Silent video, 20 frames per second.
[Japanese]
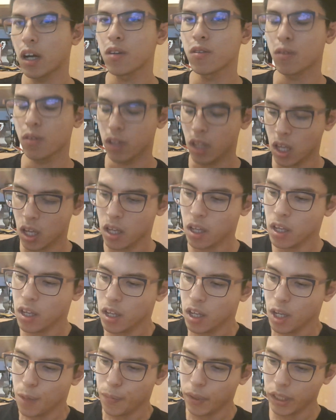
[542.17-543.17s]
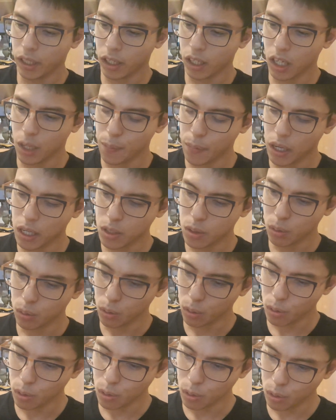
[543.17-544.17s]
はあるので、まあ、だからまあそ
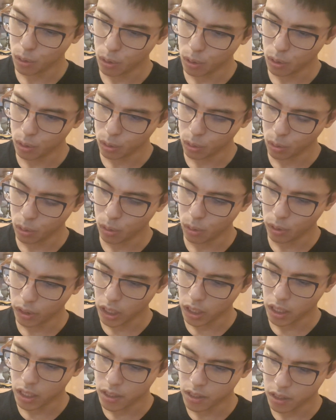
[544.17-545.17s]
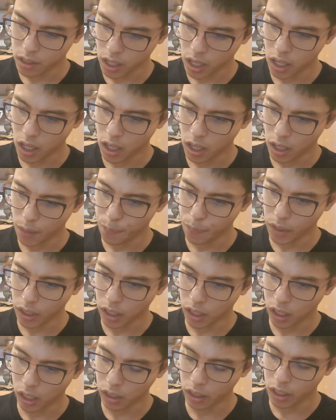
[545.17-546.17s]
のところでですね、やっ
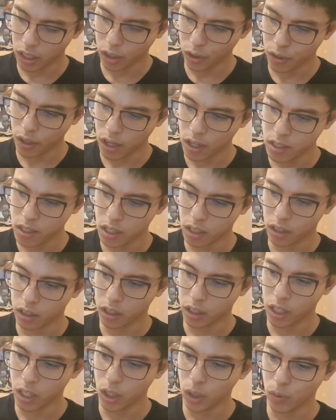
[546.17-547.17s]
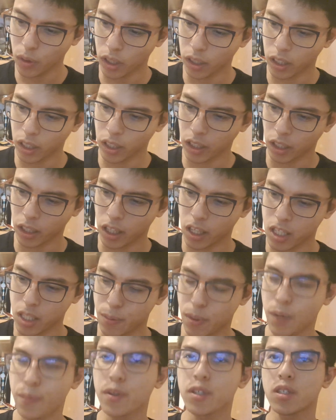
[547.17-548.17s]
ぱかなり悔しさっていうのは出てきてし
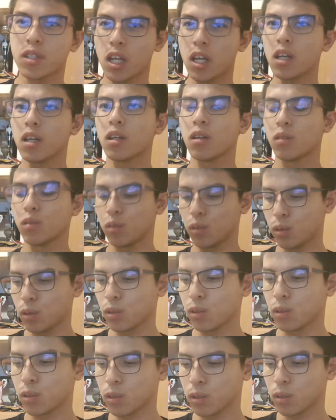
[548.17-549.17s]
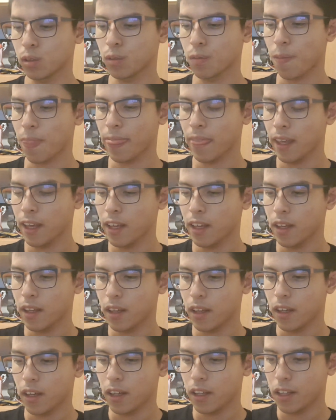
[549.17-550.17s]
まいますね。うん。
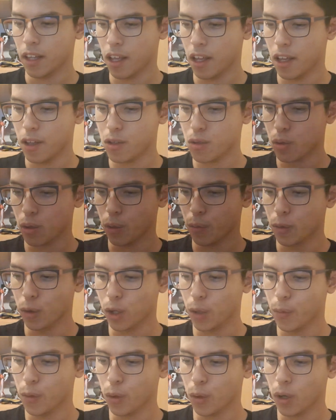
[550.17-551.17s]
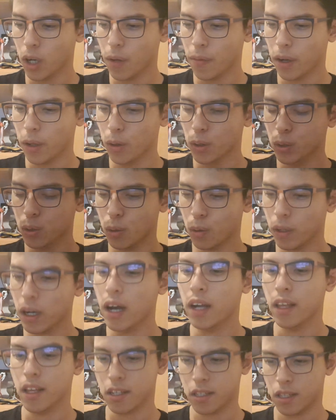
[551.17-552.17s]
で、ちょっと僕もこれは予想
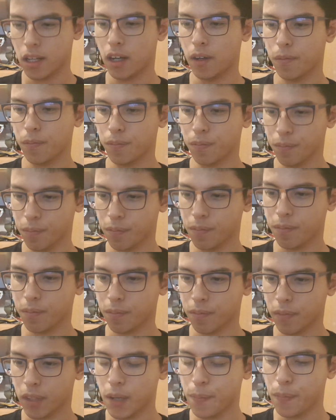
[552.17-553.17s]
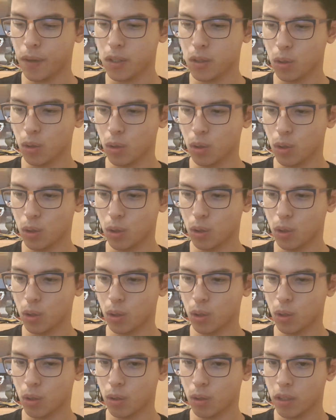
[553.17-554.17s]
外でした。うん。やっぱそ
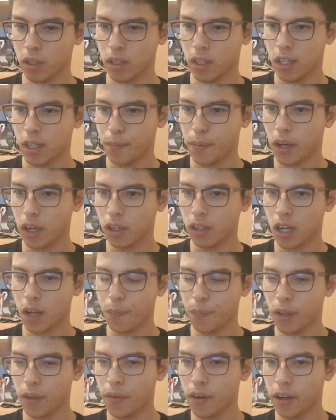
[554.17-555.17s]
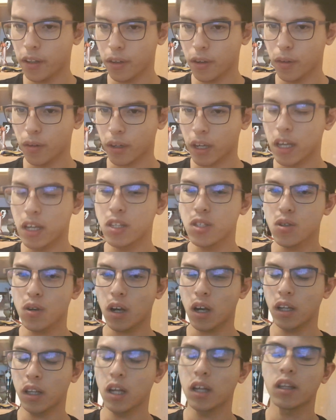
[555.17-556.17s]
の、まあ、グランプリファイナルの緊張
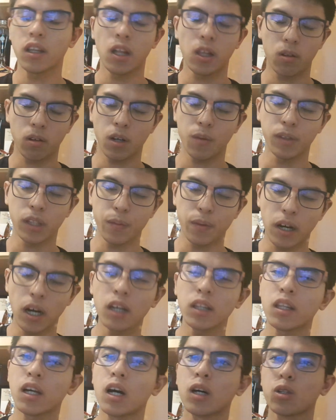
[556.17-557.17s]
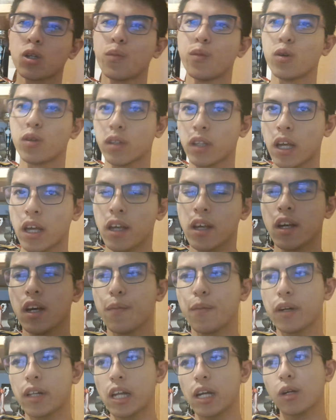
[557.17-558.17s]
感であったりとかも多分あったかと思うんで、
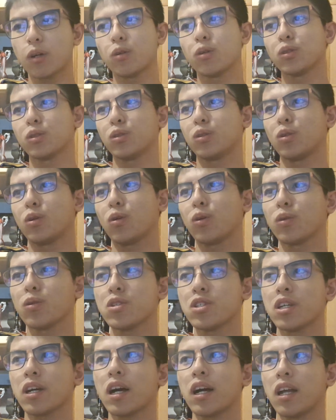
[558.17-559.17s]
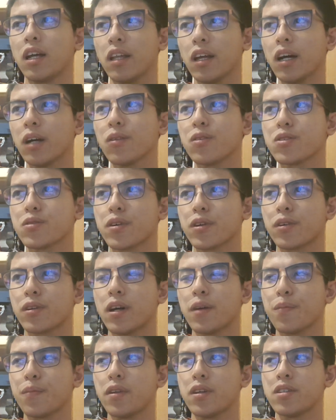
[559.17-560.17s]
まあ、結構その今年からね、彼女は
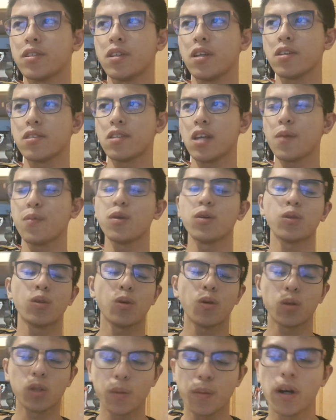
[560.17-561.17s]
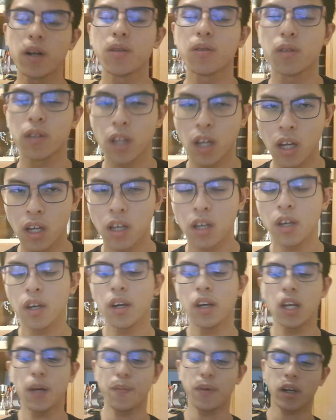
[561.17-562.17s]
グランプリシリーズデビューということもあるので、
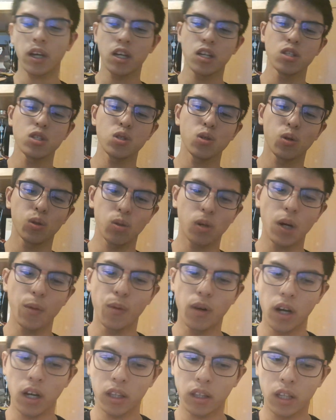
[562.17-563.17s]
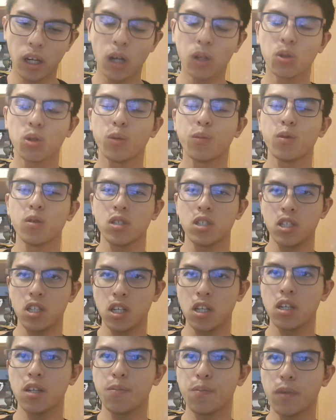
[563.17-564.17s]
やっぱ緊張とかもあったかと思う
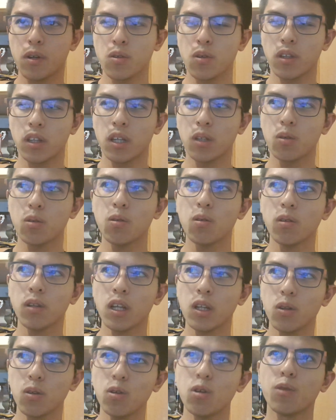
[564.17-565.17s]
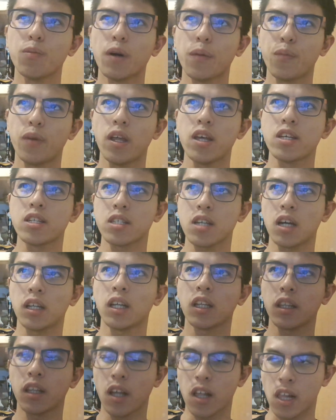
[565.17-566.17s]
し、まあそういったところでの、まあ、プレッシャー
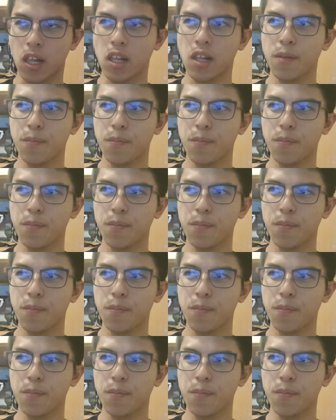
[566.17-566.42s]
だったり、